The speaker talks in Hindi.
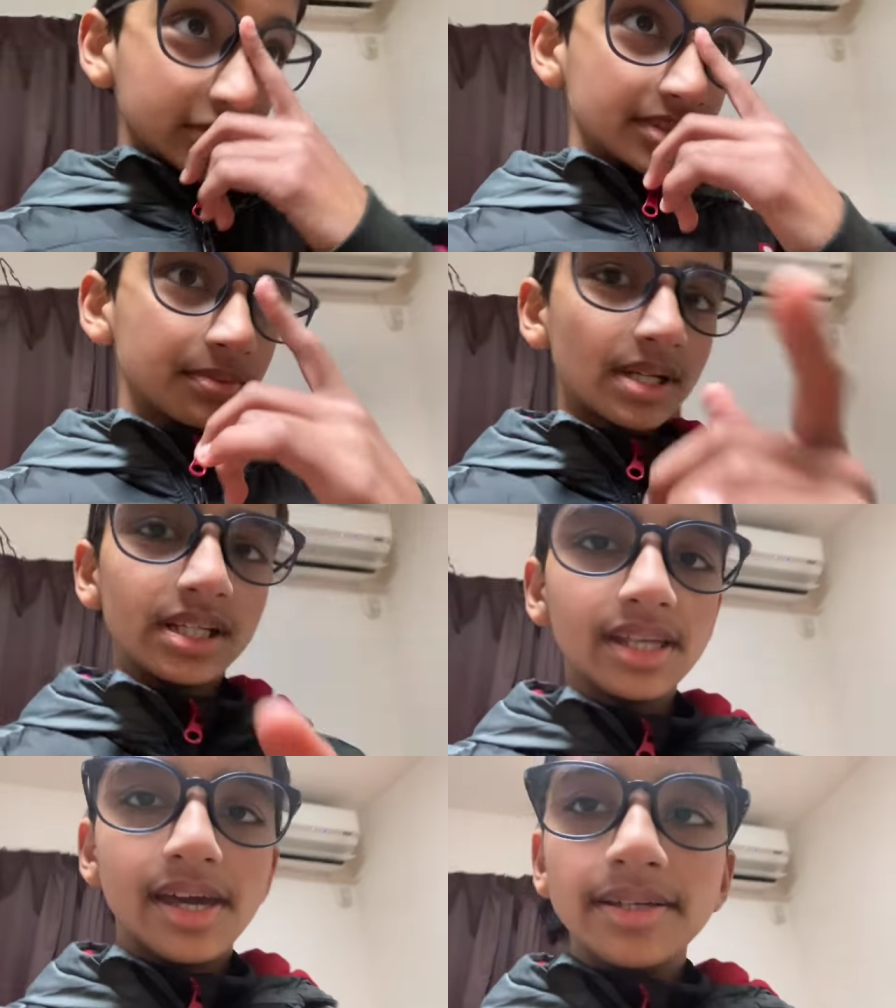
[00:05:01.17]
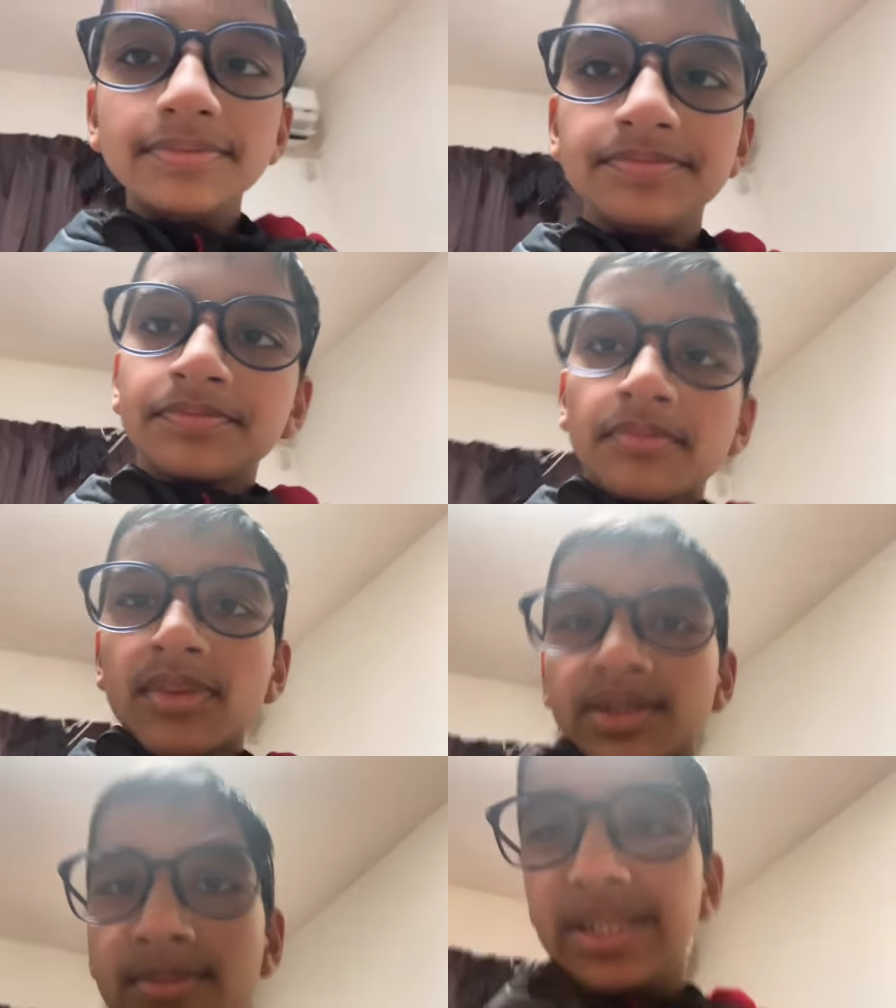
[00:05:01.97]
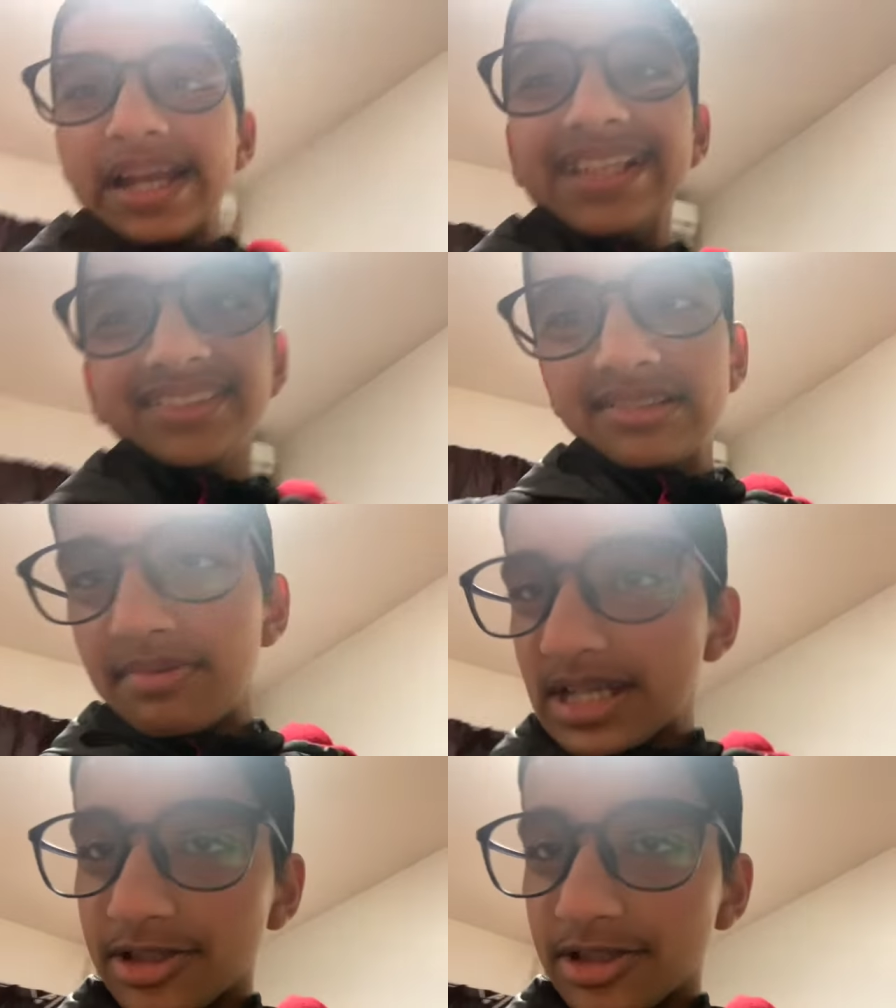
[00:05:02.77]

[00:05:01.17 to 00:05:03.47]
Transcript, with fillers: सब खा लिया है मैं राइट से भी आ